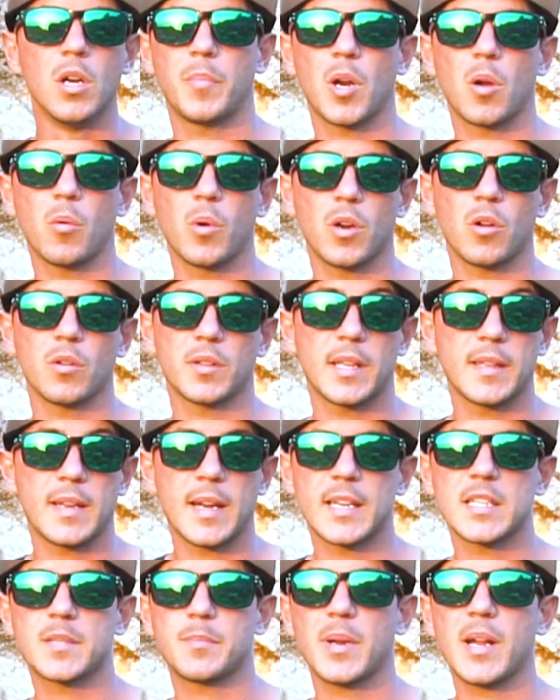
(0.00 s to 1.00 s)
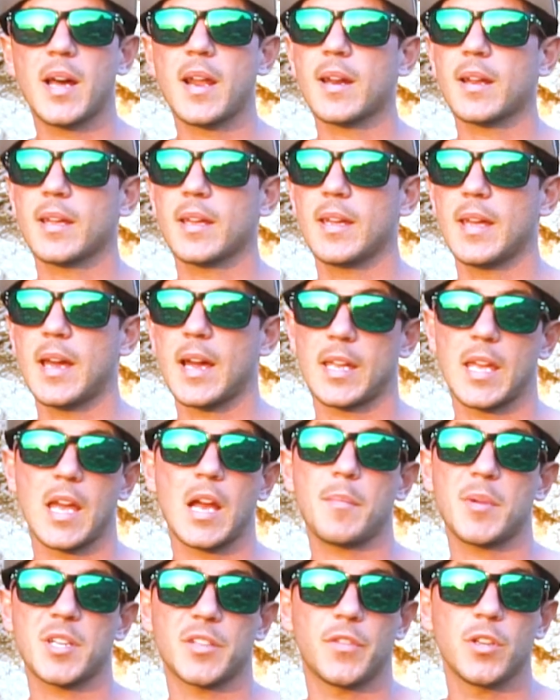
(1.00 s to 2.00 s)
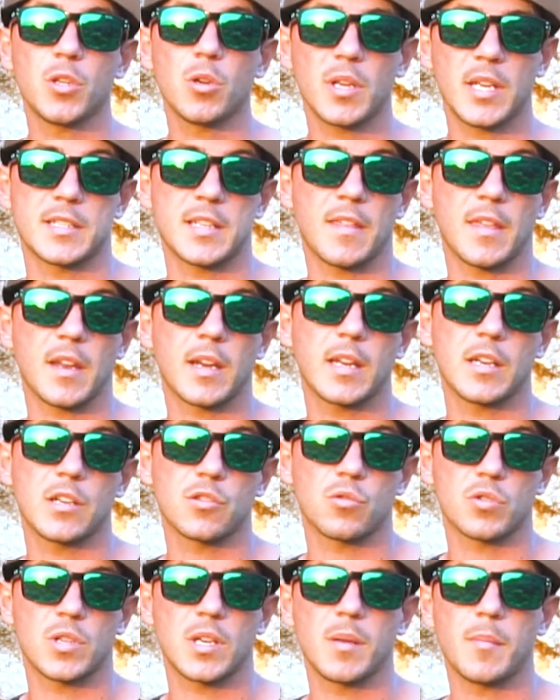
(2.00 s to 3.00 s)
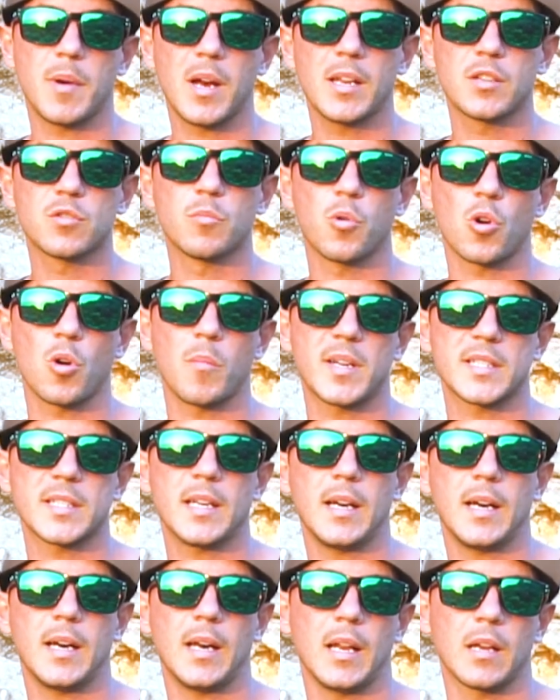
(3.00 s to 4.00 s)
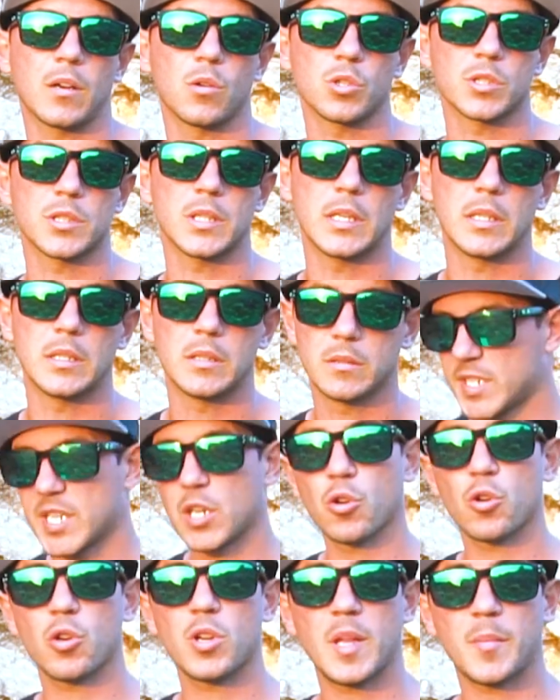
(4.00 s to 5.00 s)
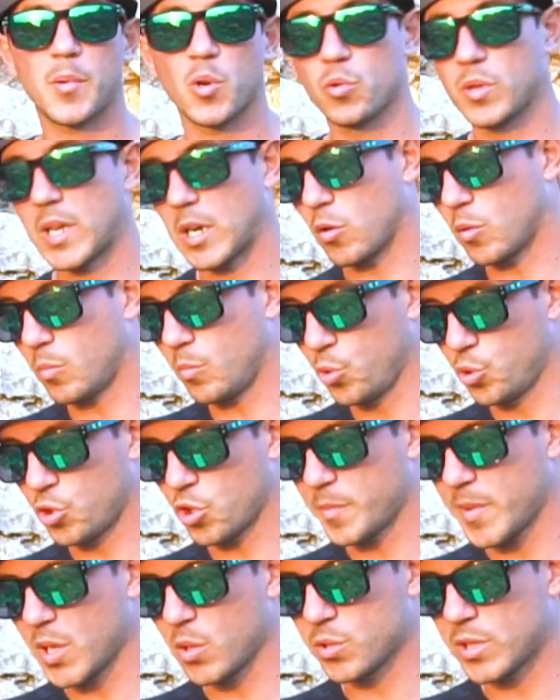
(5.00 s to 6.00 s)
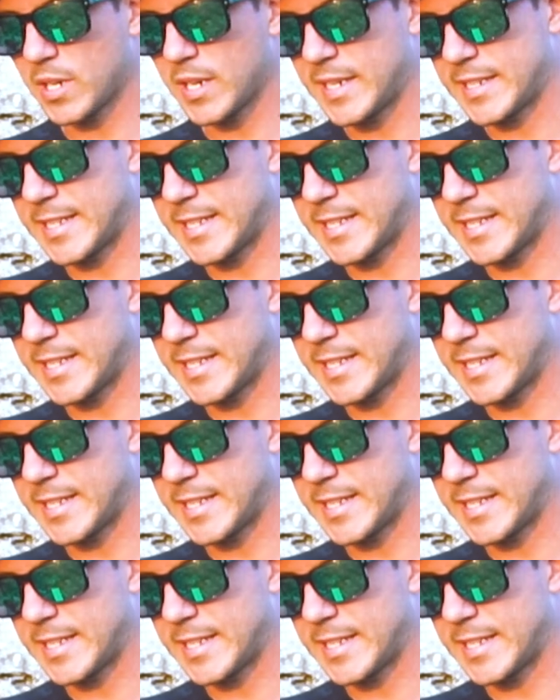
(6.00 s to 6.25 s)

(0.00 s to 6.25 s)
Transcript: Pero bueno, tendrá que esperar a que, haga más frío y que se acerquen estos animales un poco más a, la costa. Sigo con otra pregunta con muchos me gusta, en